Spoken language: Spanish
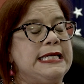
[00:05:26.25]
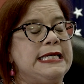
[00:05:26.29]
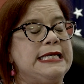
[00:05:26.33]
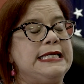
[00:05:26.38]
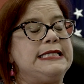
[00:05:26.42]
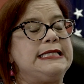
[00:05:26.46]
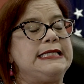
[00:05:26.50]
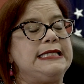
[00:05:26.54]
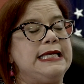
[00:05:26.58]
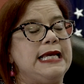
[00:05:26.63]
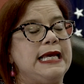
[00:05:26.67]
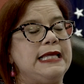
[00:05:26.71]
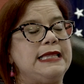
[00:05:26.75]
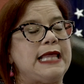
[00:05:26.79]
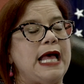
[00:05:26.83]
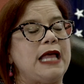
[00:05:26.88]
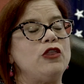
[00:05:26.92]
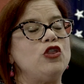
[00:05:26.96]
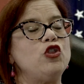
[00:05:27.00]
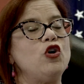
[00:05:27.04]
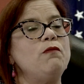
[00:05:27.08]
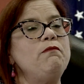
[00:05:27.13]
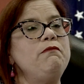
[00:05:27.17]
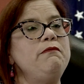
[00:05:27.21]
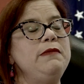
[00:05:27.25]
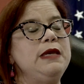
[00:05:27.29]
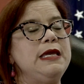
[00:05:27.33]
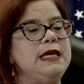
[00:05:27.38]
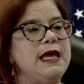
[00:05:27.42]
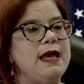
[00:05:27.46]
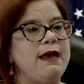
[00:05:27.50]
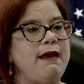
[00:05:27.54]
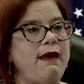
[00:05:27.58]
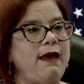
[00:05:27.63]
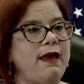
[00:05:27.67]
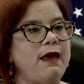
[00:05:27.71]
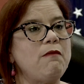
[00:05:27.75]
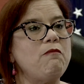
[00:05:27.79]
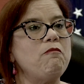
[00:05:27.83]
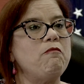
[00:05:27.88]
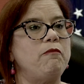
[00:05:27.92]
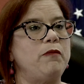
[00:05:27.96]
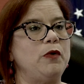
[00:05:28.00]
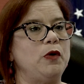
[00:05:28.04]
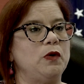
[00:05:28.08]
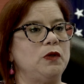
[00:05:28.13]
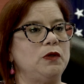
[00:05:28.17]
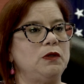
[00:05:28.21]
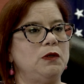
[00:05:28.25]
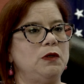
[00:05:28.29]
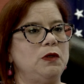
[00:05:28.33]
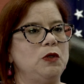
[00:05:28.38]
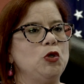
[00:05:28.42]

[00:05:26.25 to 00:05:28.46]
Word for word: Y si dando mi ejemplo,